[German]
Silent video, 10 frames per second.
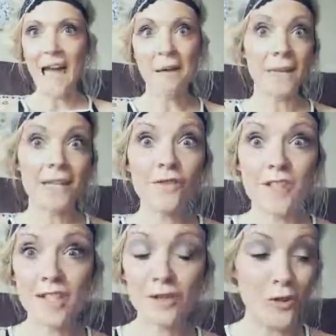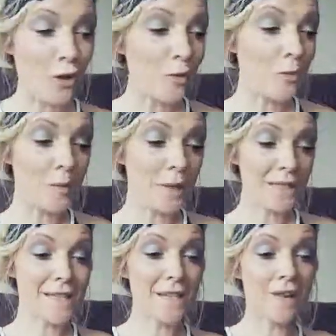Aber ich finde es toll.
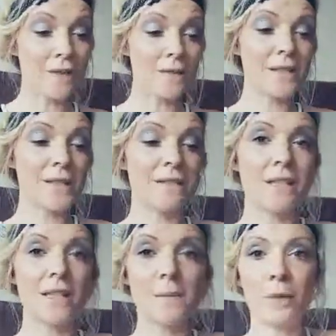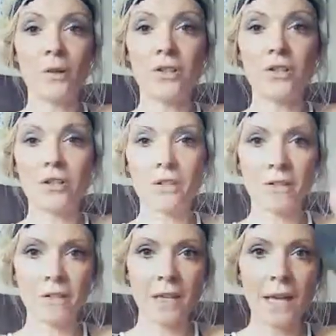Probiert es aus. Die Splurge
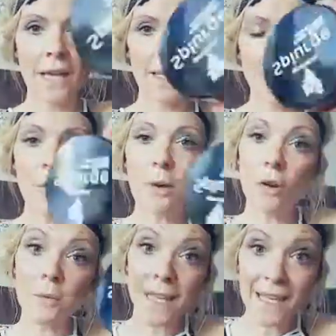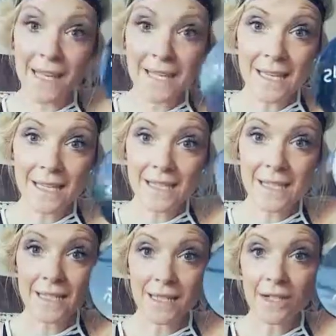die kommen auch im Dreier-Set, da
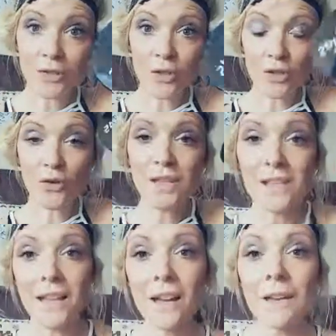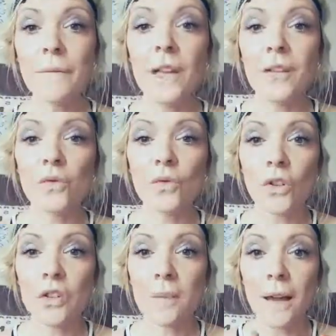sind die natürlich günstiger. Sucht
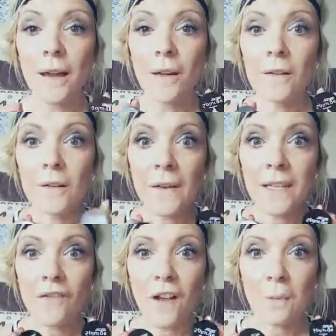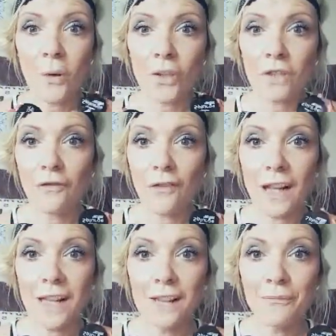euch mal aus, welche Farben euch
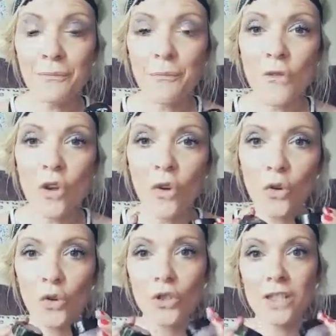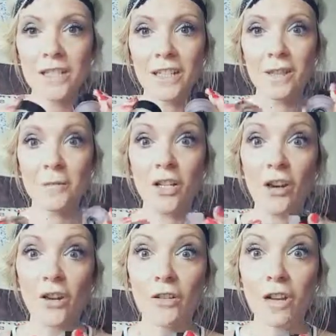gefallen. Und ähm,
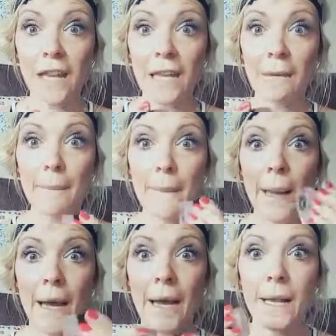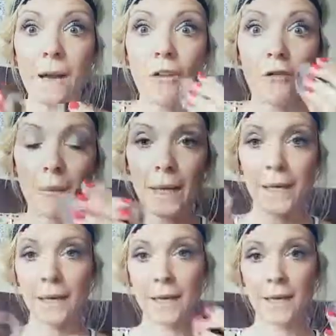schaut auch gerne mal auf
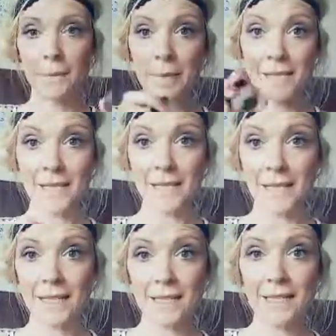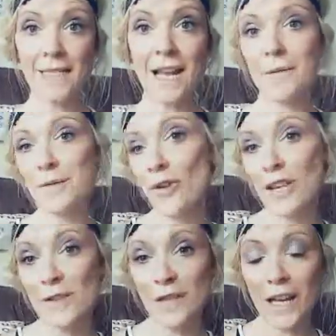meiner Business-Seite. Da habe ich auch
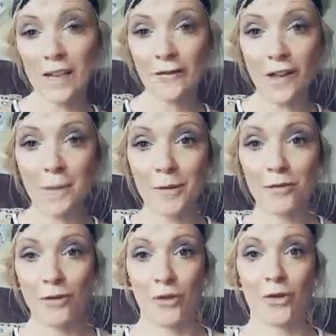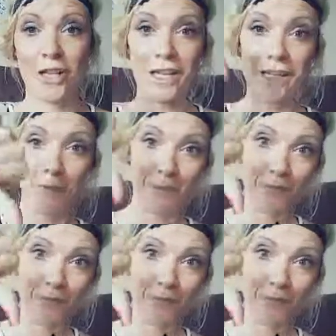ganz viele andere Farben noch vorgestellt.